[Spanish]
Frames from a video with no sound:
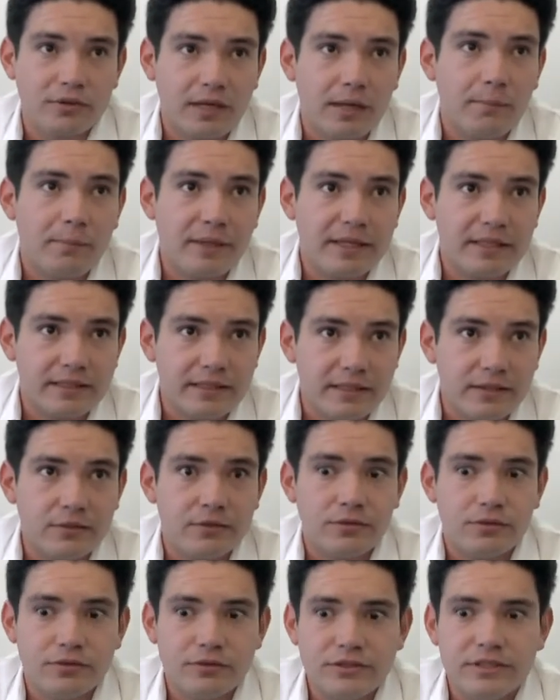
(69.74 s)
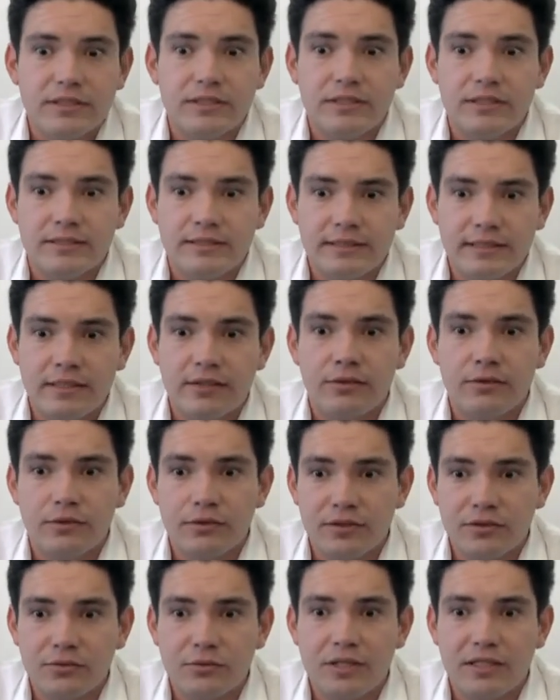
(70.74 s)
contra el partido, ¿no? Si,
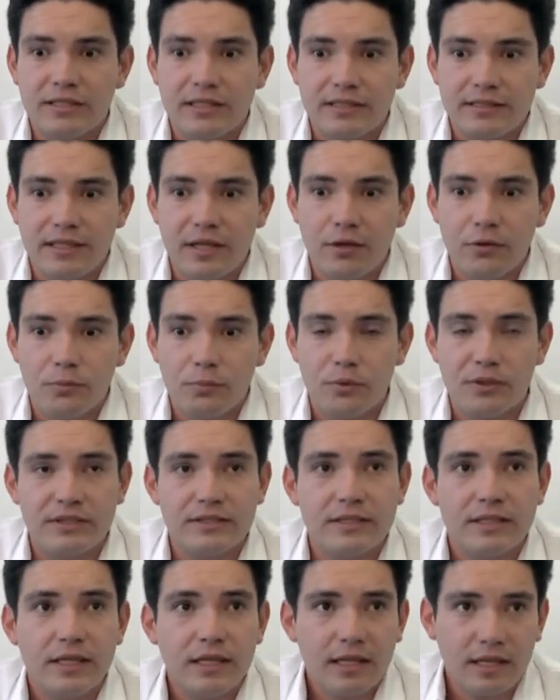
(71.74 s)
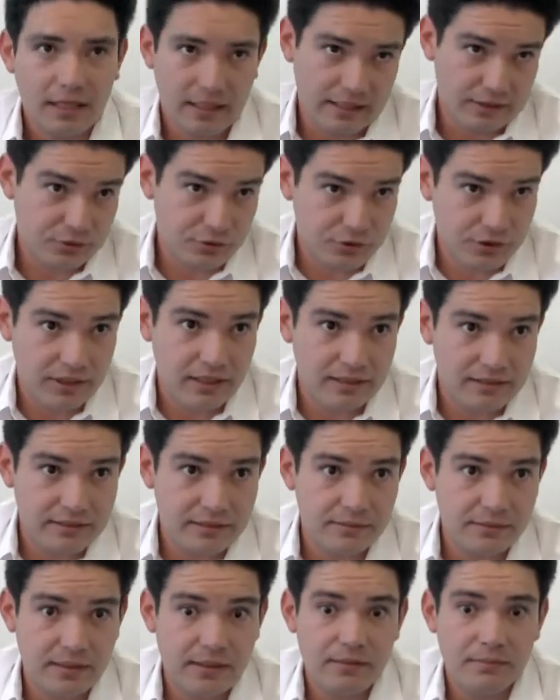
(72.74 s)
sino es un atentado pues a la sociedad
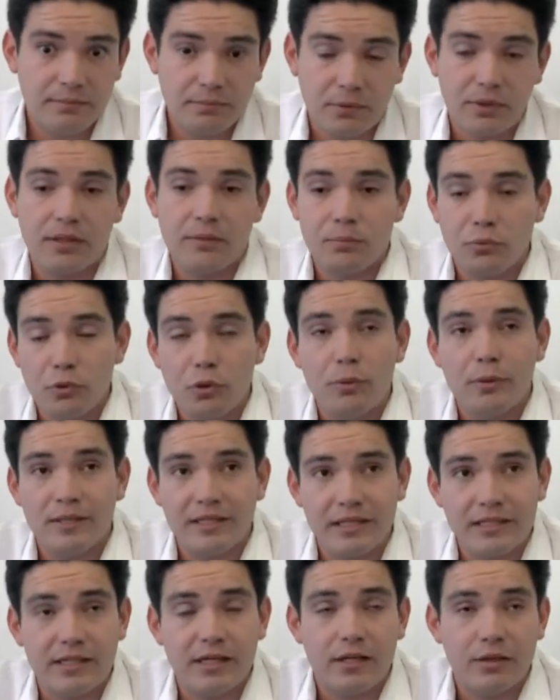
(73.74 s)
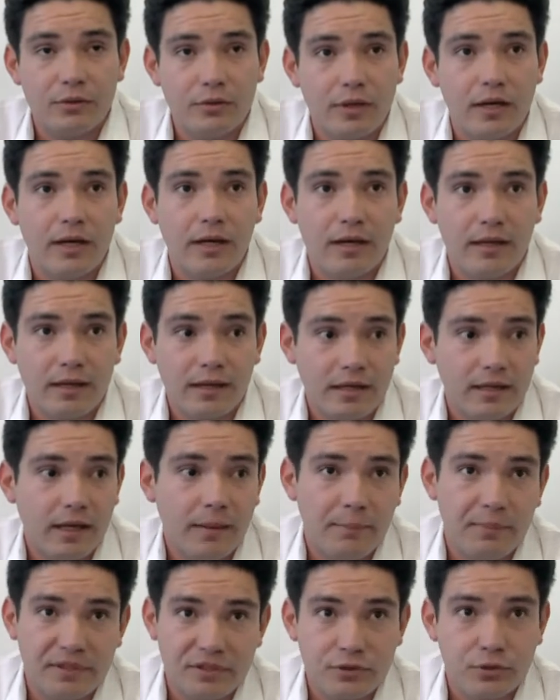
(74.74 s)
civil, porque pudo haber dañado a,
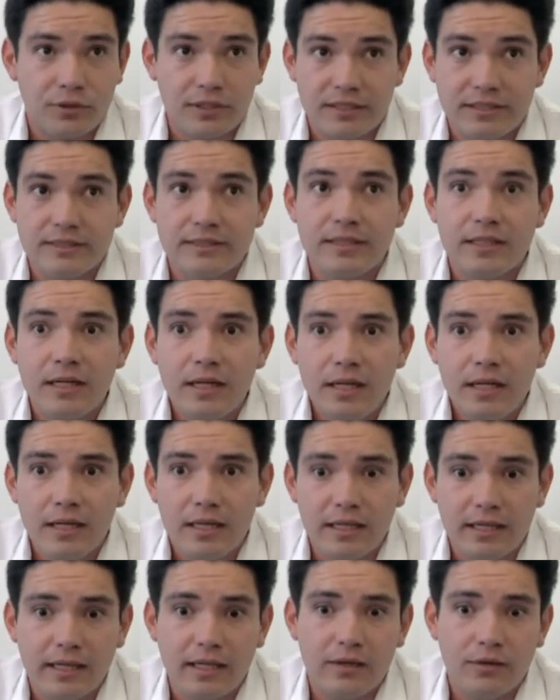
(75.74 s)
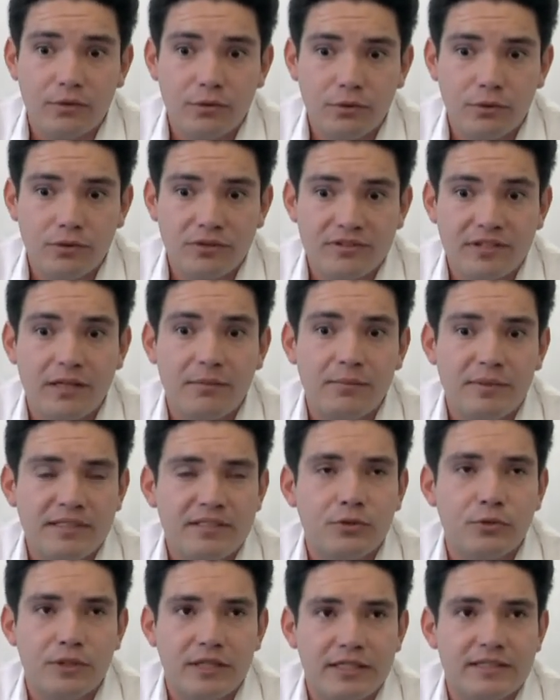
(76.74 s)
personas eh, que no están
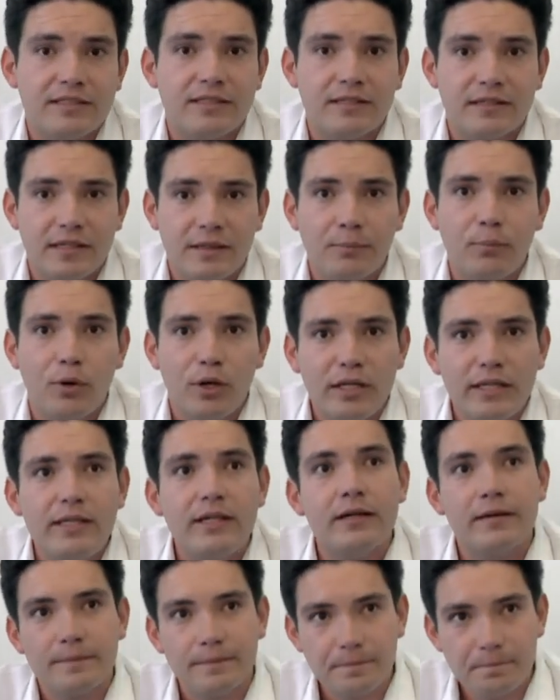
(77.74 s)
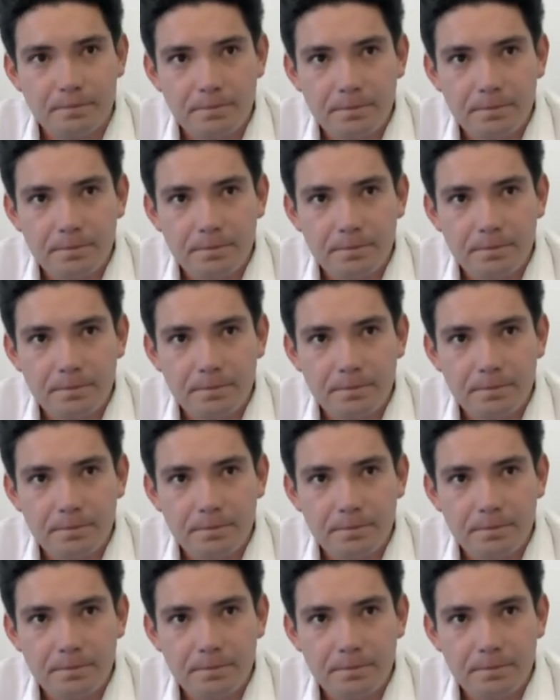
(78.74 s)
inmiscuidas en política